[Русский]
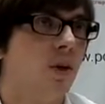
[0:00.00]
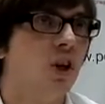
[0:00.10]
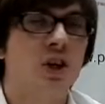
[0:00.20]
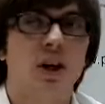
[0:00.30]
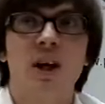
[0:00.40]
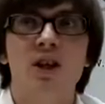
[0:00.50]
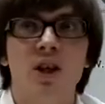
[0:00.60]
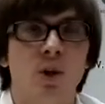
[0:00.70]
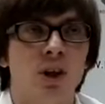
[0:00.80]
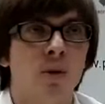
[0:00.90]
И никогда
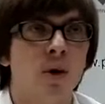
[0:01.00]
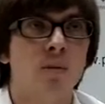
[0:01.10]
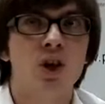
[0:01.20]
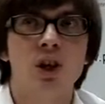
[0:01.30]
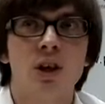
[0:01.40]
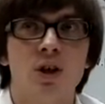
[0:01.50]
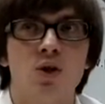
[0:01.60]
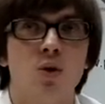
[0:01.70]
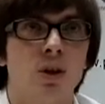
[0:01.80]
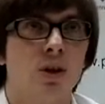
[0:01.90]
не было. Это промышленная
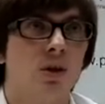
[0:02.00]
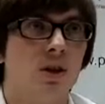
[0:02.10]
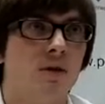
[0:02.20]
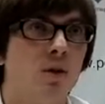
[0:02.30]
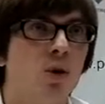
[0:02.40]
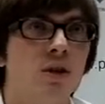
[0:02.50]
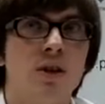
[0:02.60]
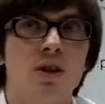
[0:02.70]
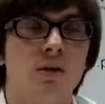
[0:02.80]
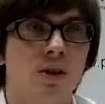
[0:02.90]
зона со времен
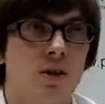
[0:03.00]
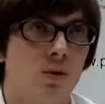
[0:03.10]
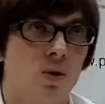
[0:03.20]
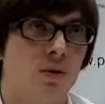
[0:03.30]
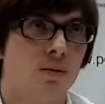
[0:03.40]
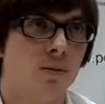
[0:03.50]
Советского Союза.